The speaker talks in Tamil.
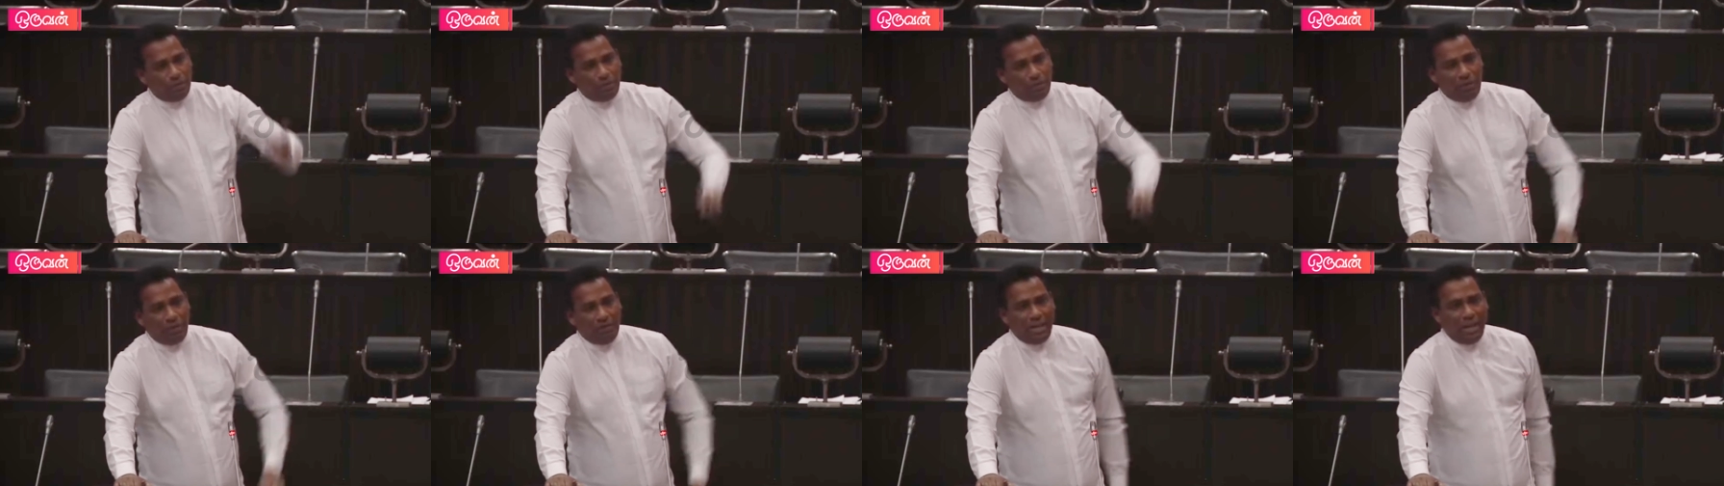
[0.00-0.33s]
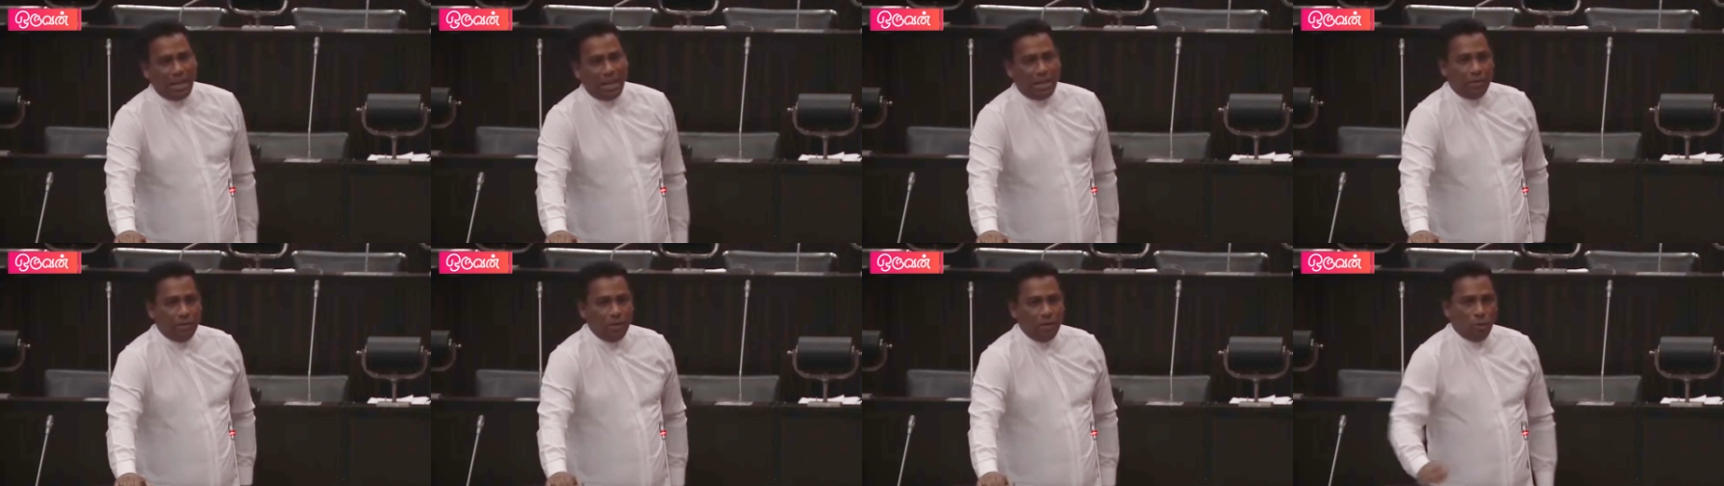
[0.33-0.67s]

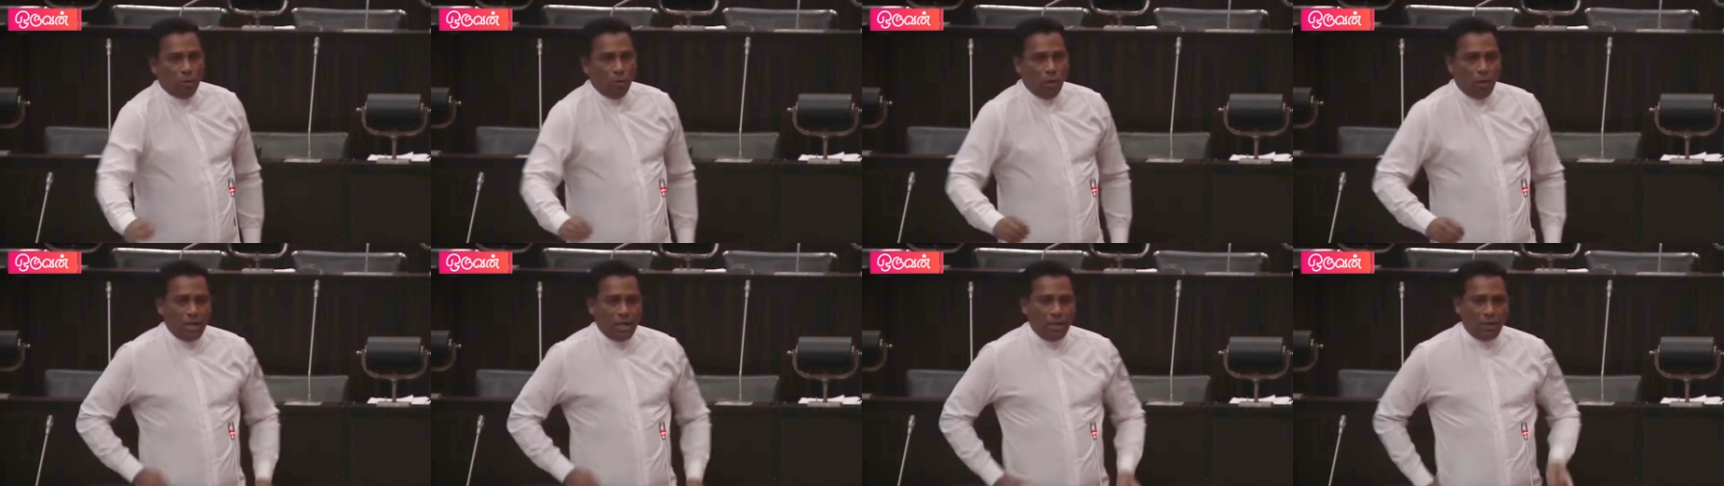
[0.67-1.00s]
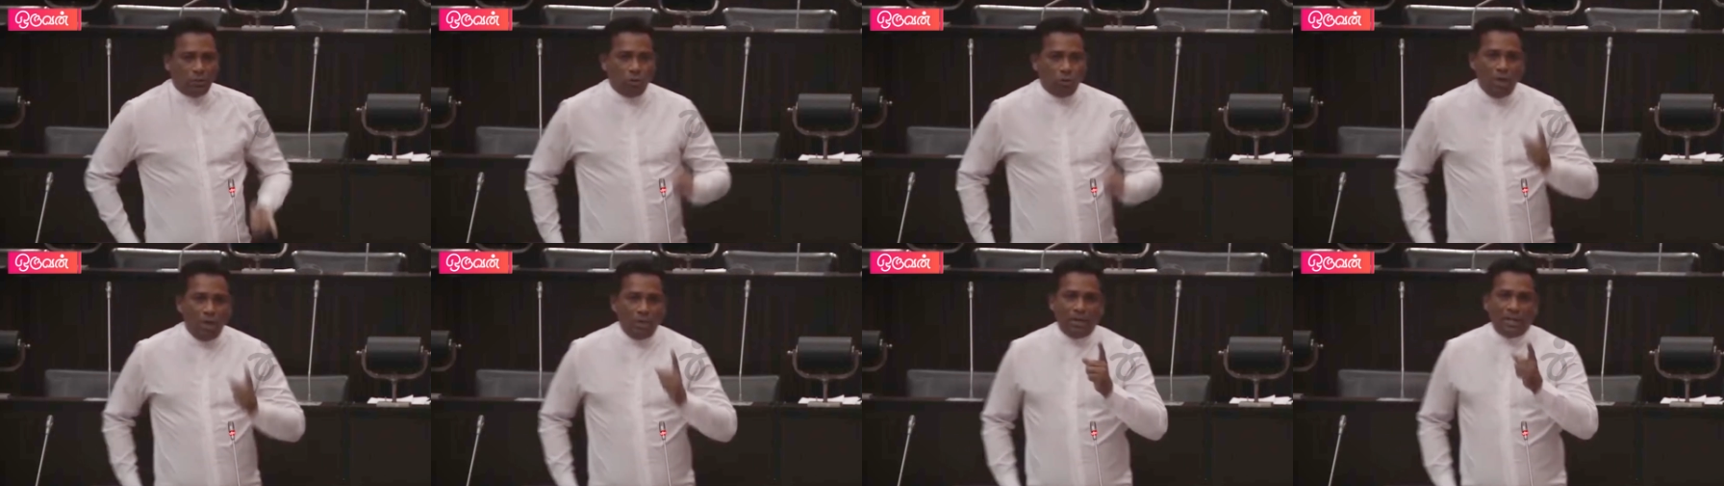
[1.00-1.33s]
பிரிவிலே
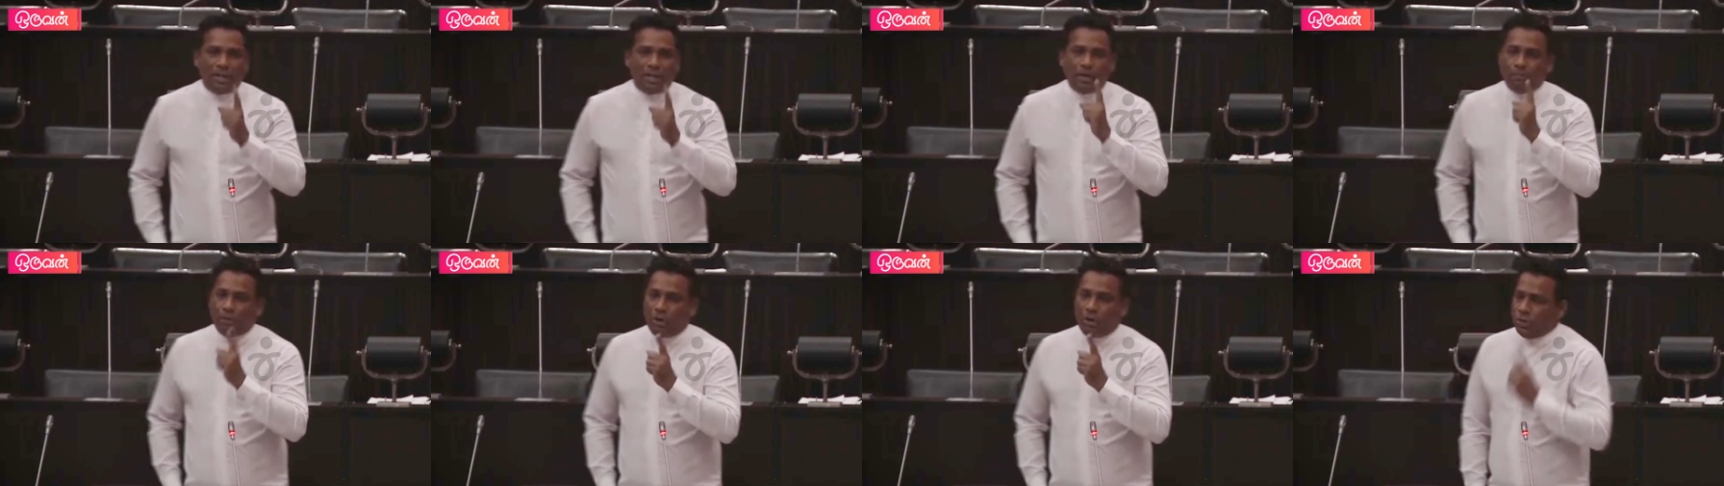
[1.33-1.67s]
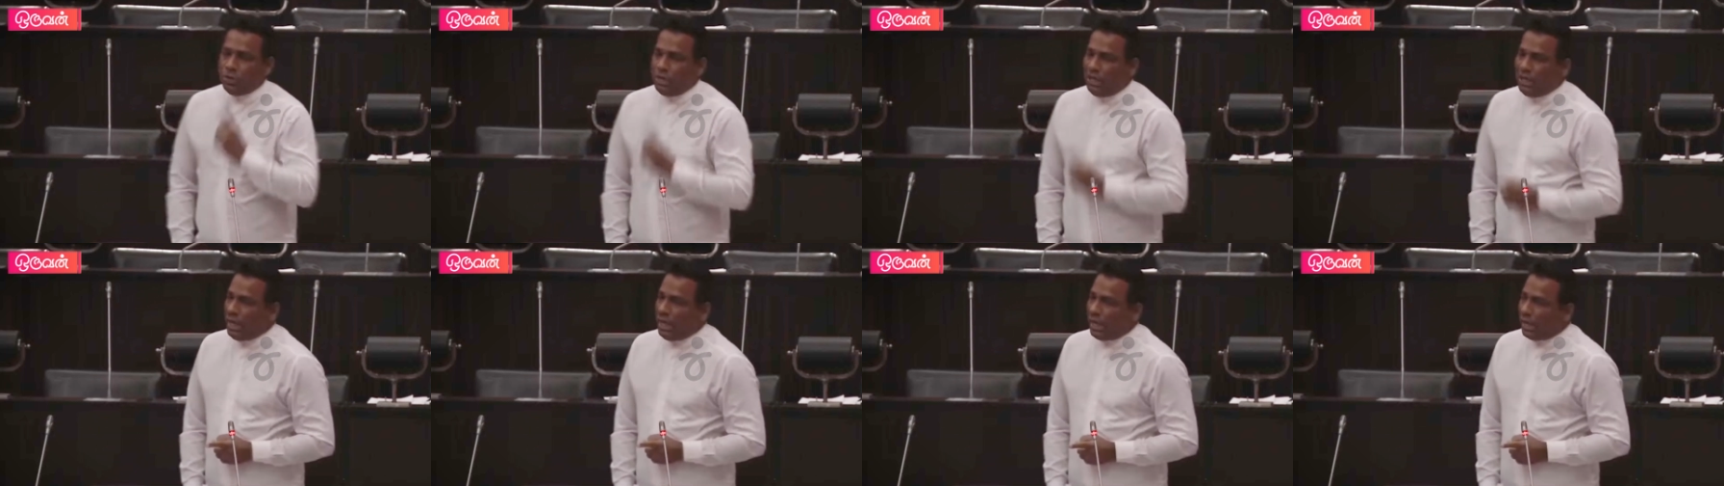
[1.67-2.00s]
ஒல்லிக்குளம் என்ற
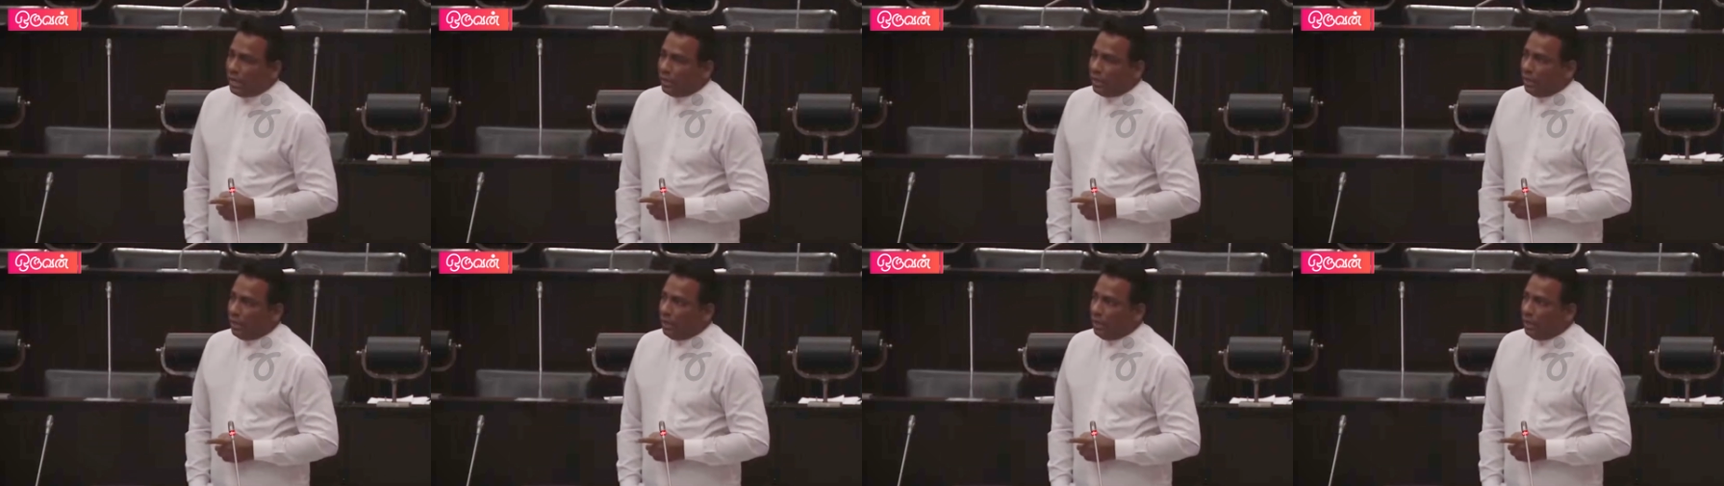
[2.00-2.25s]
பகுதியிலே